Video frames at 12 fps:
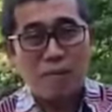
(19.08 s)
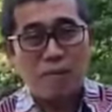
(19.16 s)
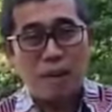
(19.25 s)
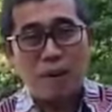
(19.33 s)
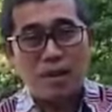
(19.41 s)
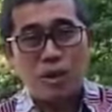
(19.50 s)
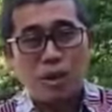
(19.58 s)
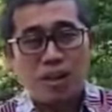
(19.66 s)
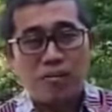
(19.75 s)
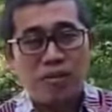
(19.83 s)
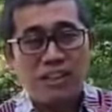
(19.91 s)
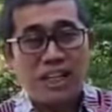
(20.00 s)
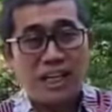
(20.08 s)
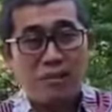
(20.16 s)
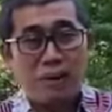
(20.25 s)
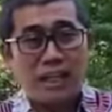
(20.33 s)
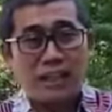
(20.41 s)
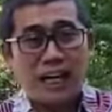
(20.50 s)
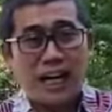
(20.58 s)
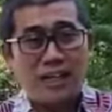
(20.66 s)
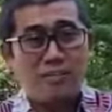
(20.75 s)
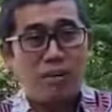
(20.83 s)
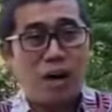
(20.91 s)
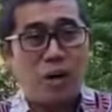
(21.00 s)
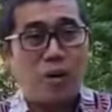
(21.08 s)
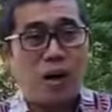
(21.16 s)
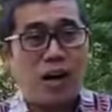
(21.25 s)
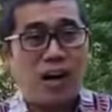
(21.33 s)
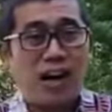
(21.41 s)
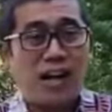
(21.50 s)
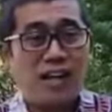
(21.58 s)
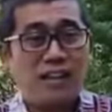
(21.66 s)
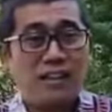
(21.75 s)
Bapak Julkifli Jaini mengatakan bahwa